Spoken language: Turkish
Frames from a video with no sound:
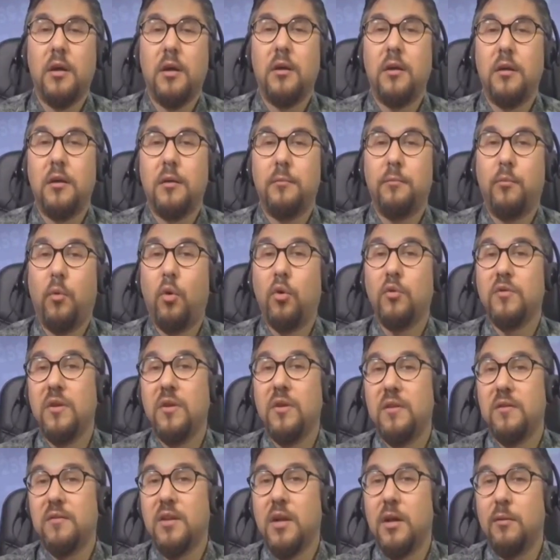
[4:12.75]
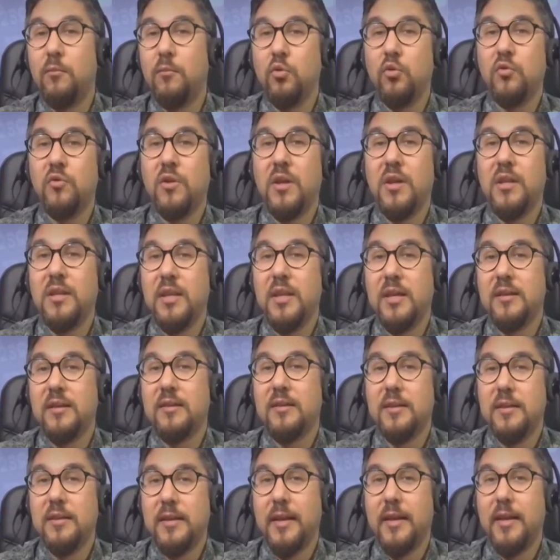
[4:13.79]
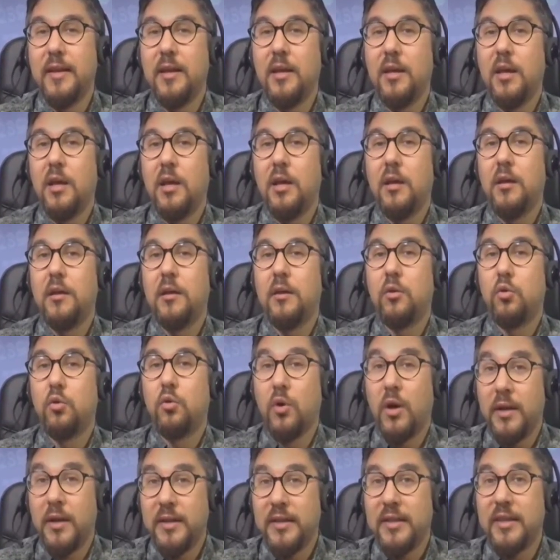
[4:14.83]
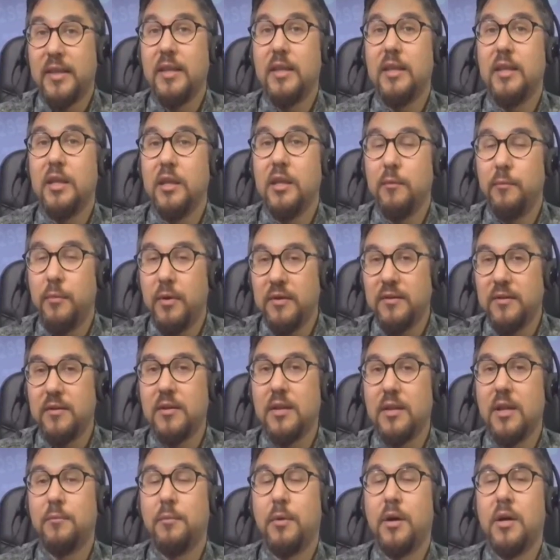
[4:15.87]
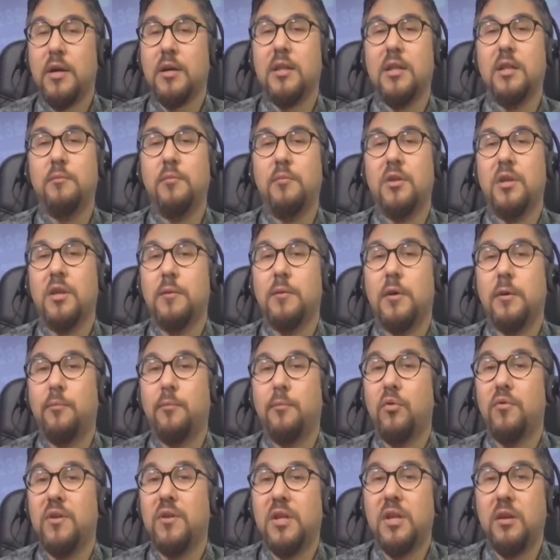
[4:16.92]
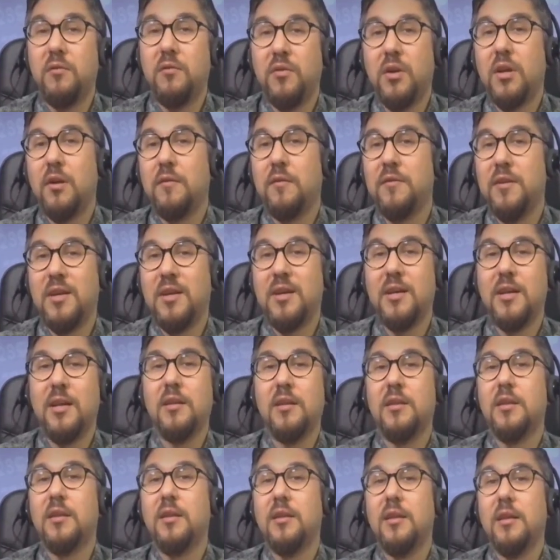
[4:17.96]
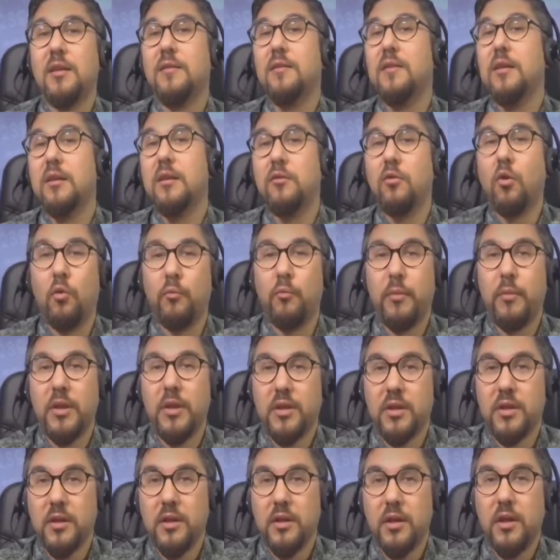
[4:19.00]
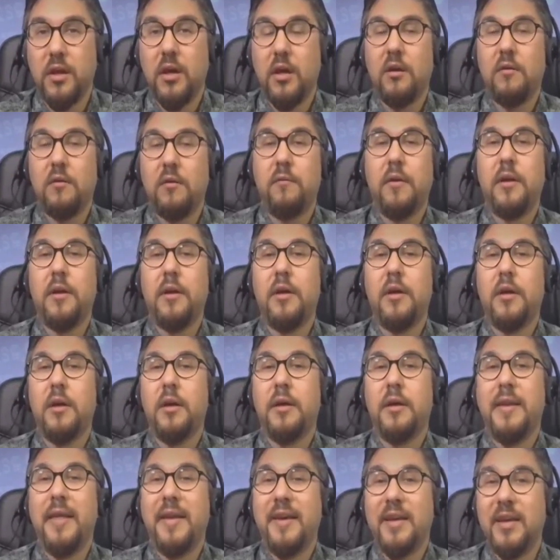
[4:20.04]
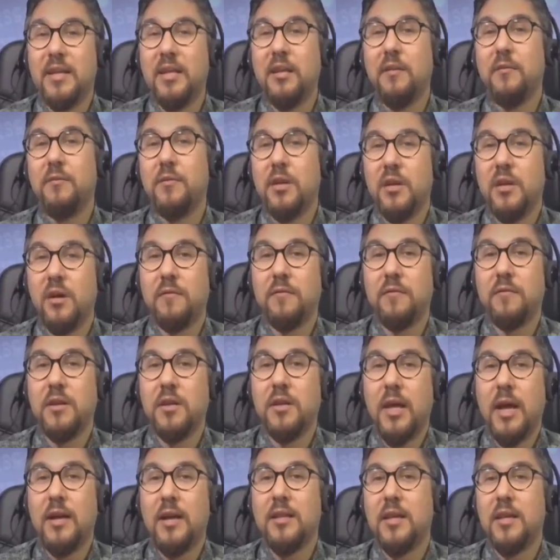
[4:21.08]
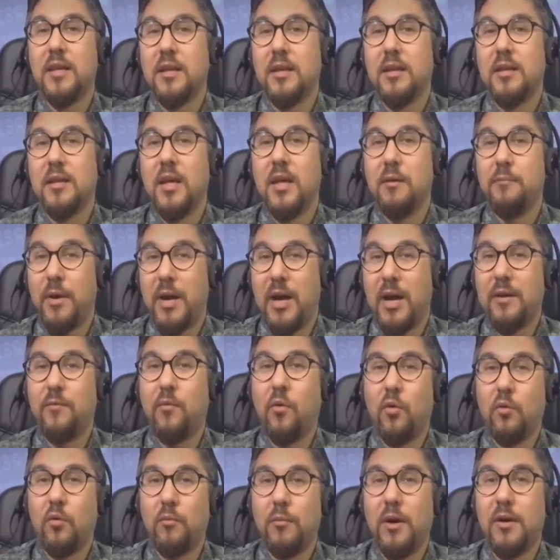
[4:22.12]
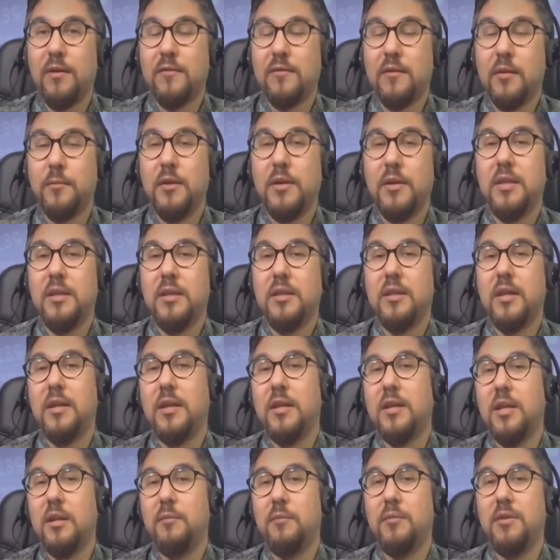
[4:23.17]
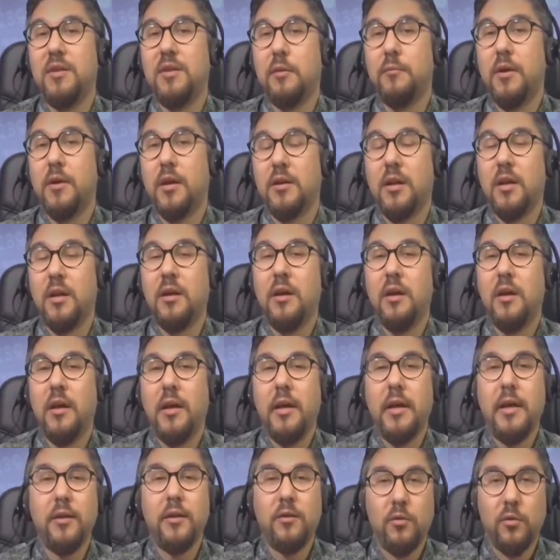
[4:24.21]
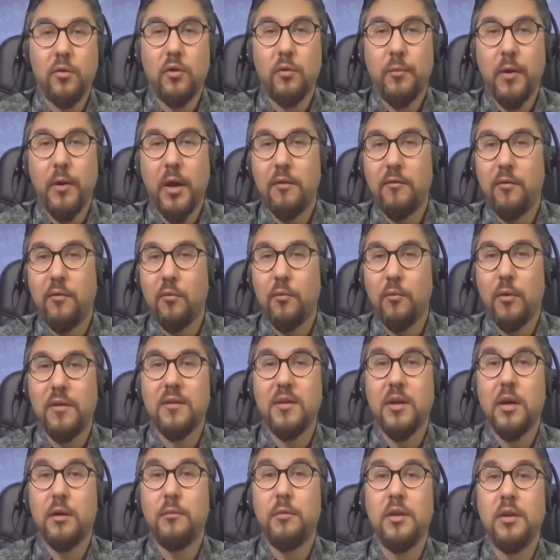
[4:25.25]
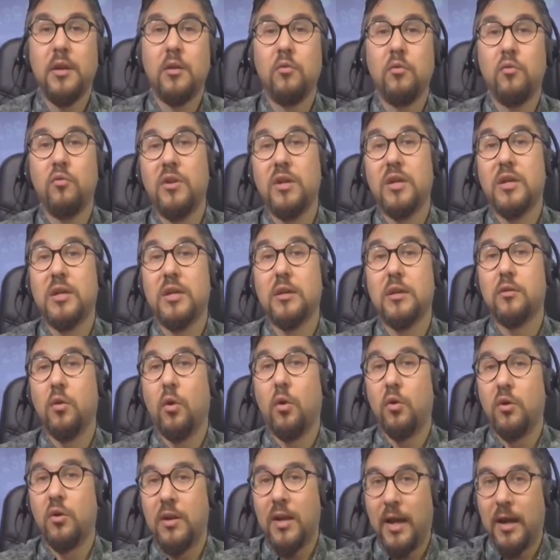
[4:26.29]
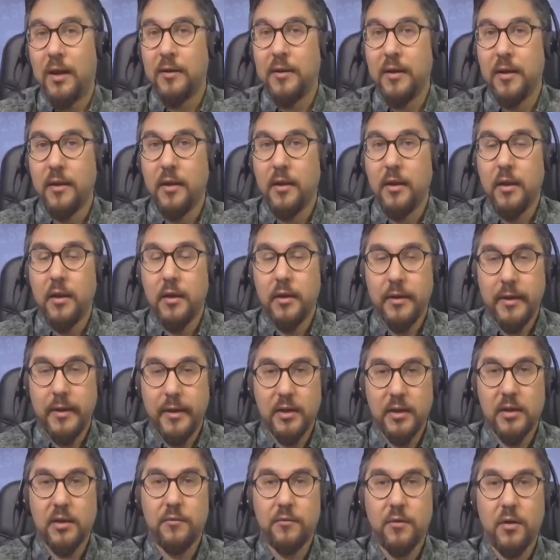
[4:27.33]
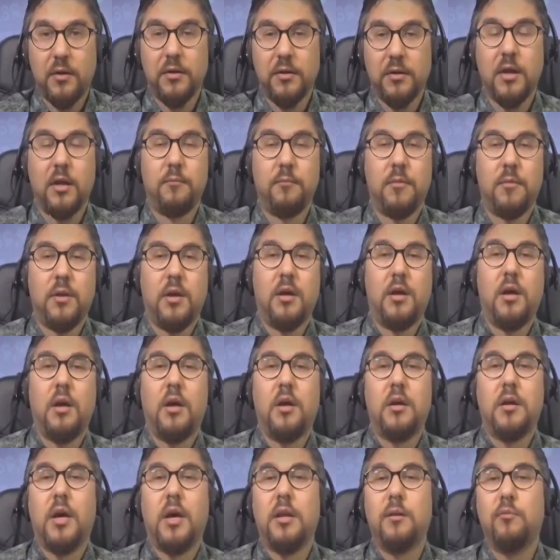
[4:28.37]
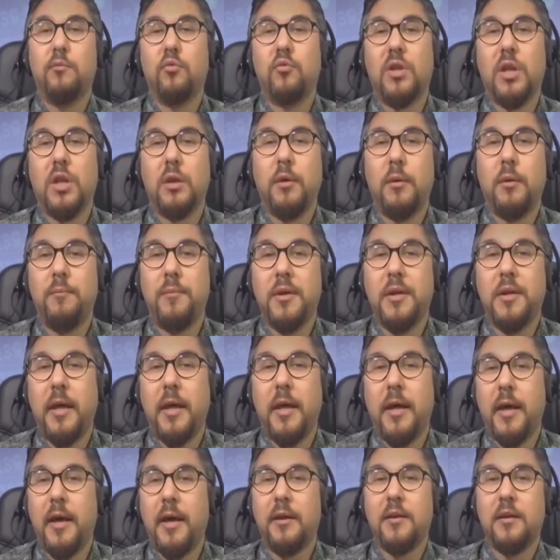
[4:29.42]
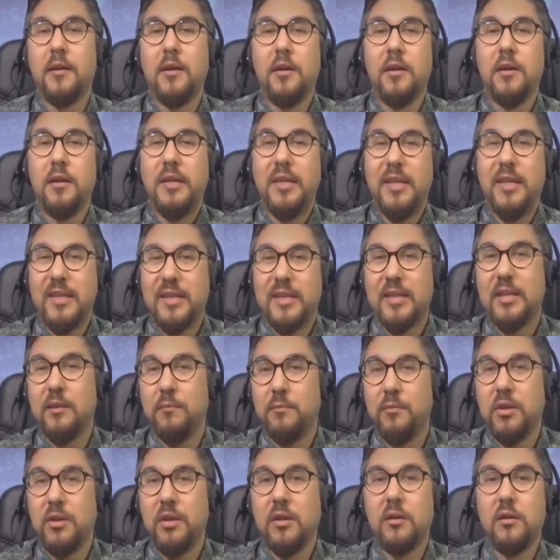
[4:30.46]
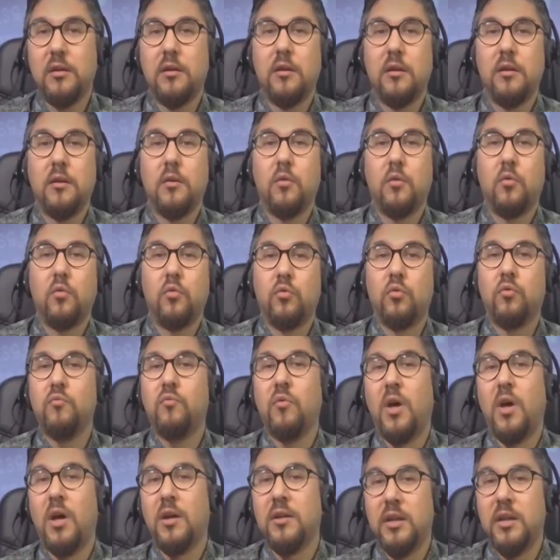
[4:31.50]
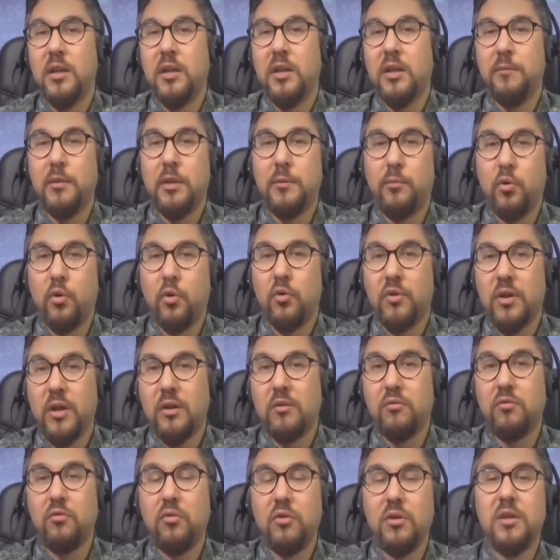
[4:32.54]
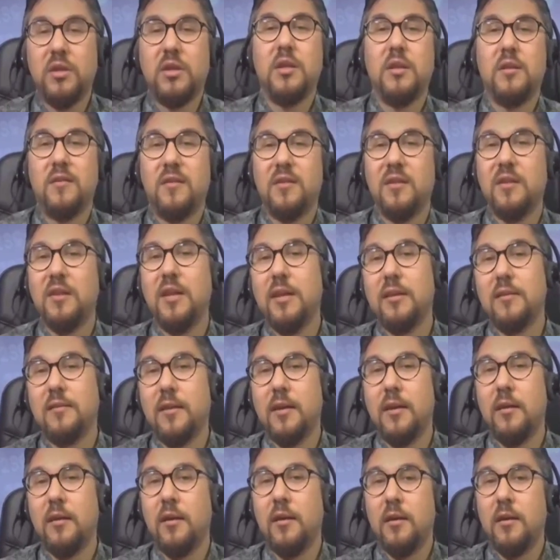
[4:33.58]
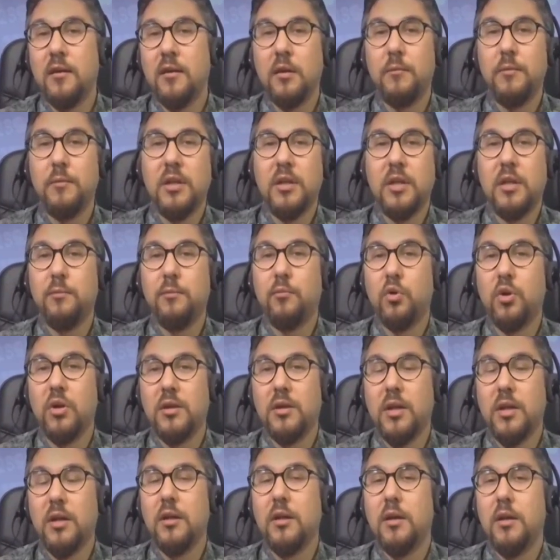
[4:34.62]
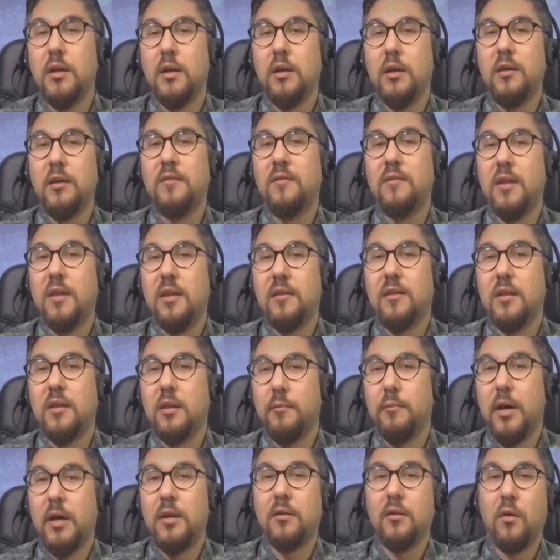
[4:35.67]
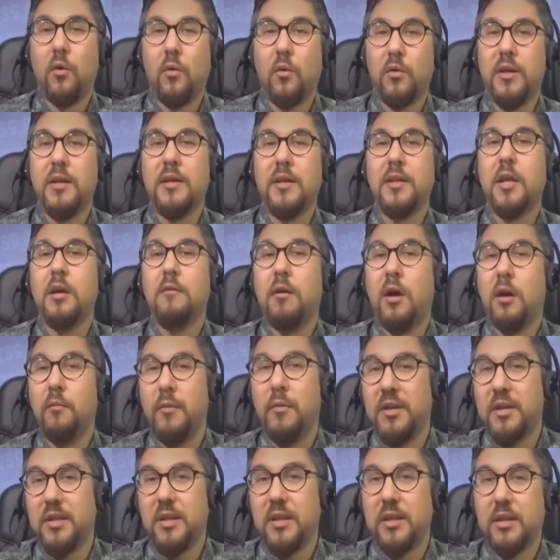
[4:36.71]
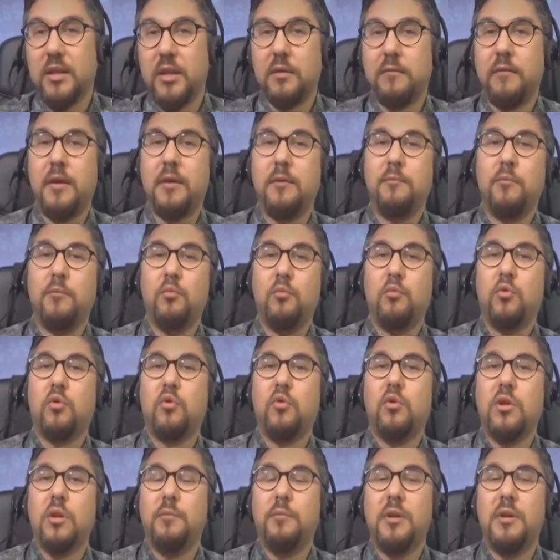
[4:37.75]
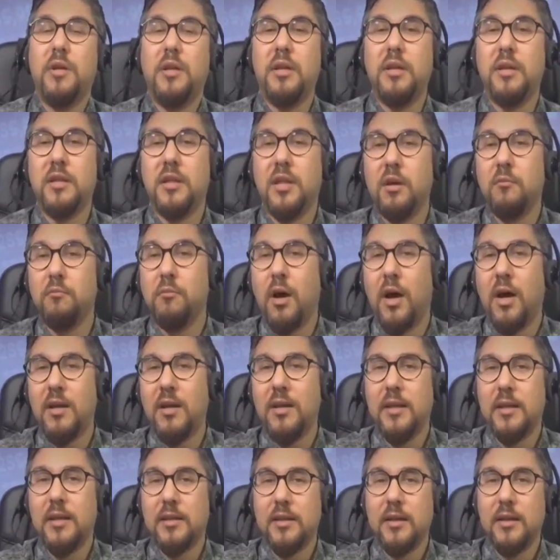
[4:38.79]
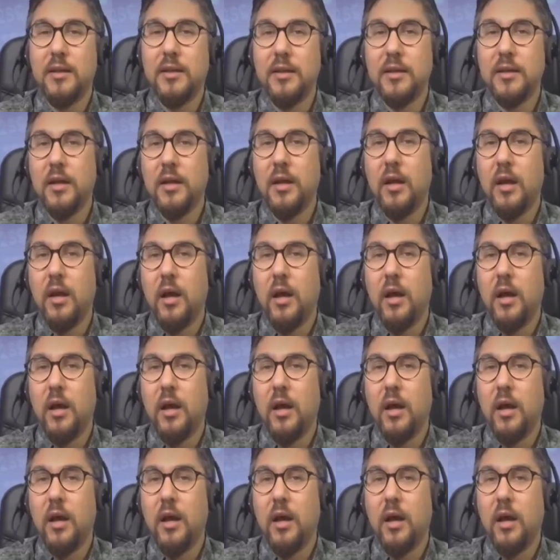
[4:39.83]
E, Borsa İstanbul Yüzey Endeksinde e, şu an için yıl bazında baktığımız zaman pozitif tarafta kalan şirket sayısı 15 ve negatif tarafta gerçekleşen performansı incelediğimiz zaman da en kötü performans kabaca %44'lerde negatif anlamda. Yani bu sebeple de eğer yatırımcı Uzun vadeli bir projeksiyon içerisinde ise tabii ki burada ister istemez oraya devam edecektir ve mümkün olabildiğince maliyetlerini